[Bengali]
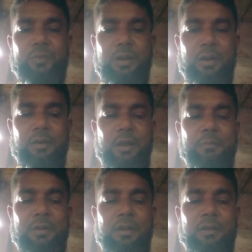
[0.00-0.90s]
কারণ
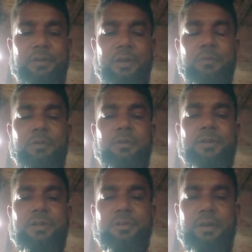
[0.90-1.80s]
আমরা যে কোনো
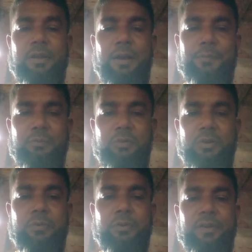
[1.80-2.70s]
শিষ্যকে আপন
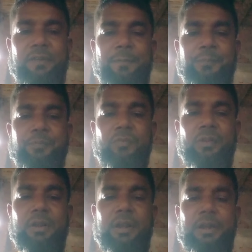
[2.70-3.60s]
মনে করি
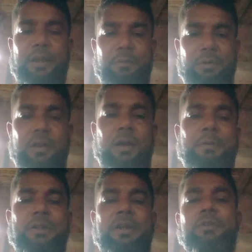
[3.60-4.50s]
এটা আমার
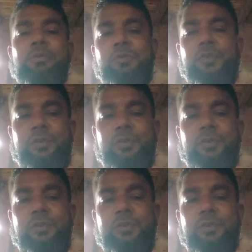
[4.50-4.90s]
আমাদেরই দোষ